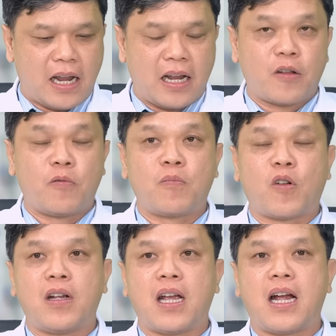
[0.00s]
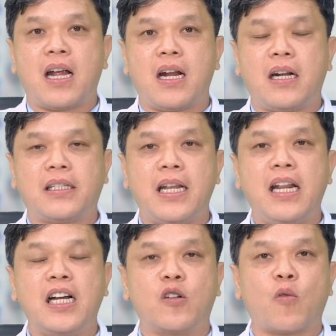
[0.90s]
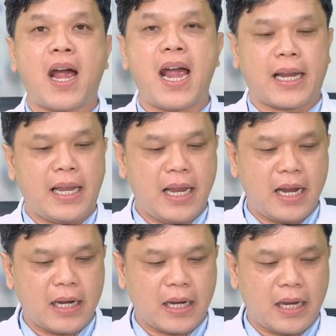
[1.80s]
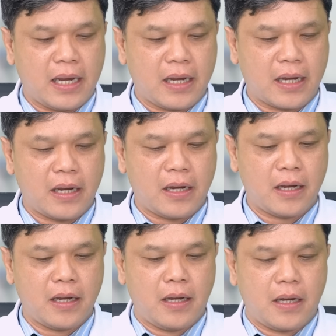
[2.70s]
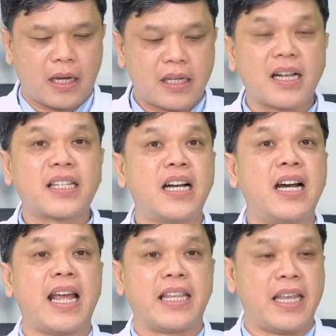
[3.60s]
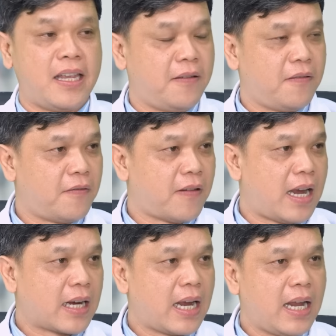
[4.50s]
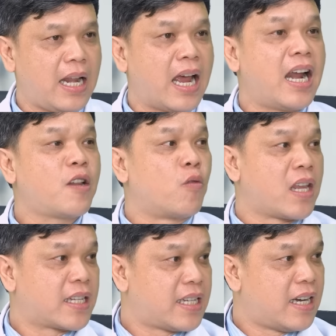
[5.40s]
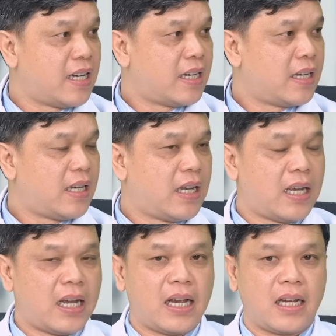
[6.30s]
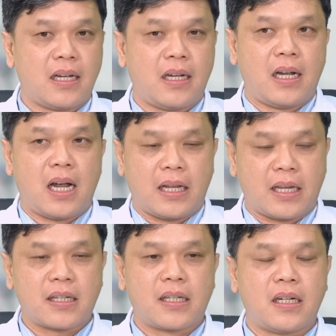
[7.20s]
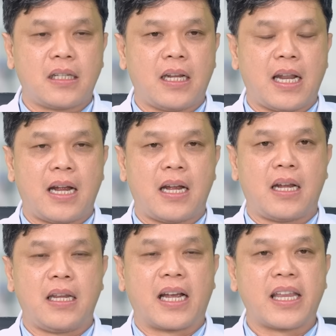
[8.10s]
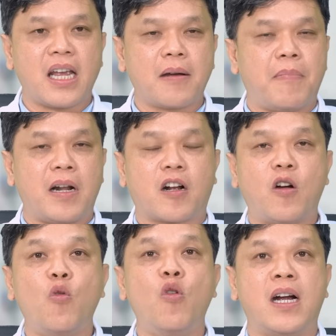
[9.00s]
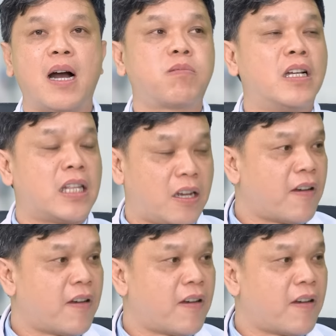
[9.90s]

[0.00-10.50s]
Để chúng tôi uh, xin lược qua cái, cái, cái, cái chất xơ là gì và cái lợi ích của chất xơ. Yeah. À, chất xơ thì là những cái chất mà nó có nguồn gốc từ thực